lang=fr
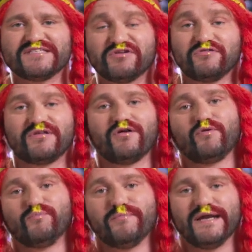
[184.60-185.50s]
de la sécurité
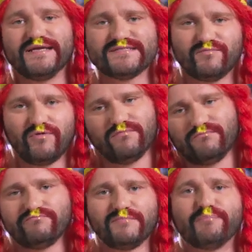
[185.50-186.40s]
encore plus balèze. Bon,
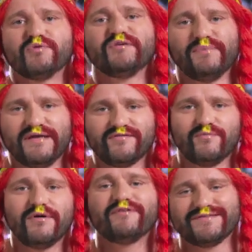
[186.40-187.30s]
peut-être pas aussi balèze
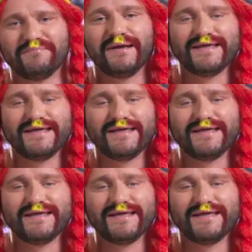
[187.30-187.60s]
que moi, c'est une